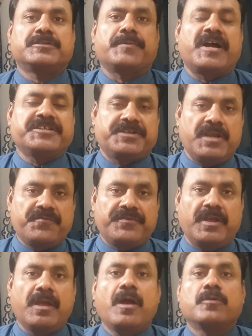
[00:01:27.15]
शबाज शरीफ
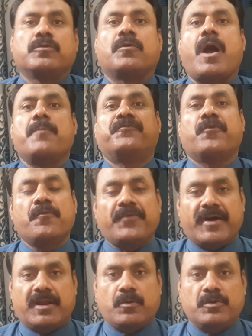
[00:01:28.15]
ने तो अब वो
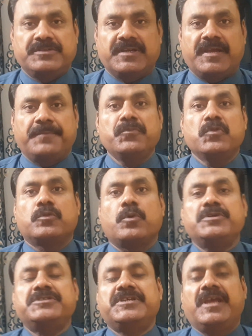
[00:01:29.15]
फारग हो जाएंगे
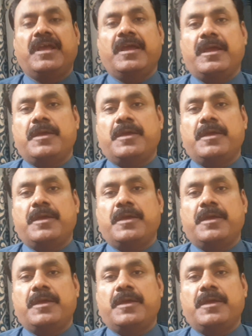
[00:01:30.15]
तो ये